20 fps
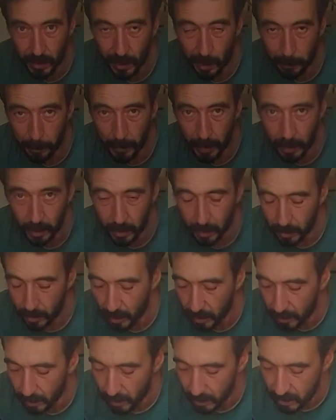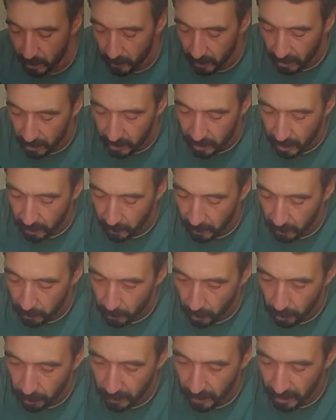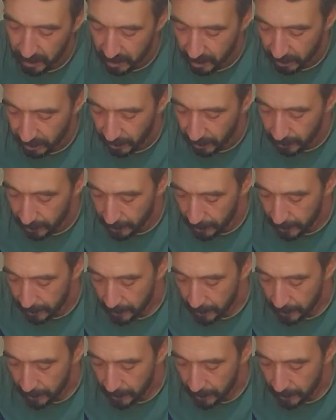yapmak ne kadar zaman alacak bilmiyorum gerçekten.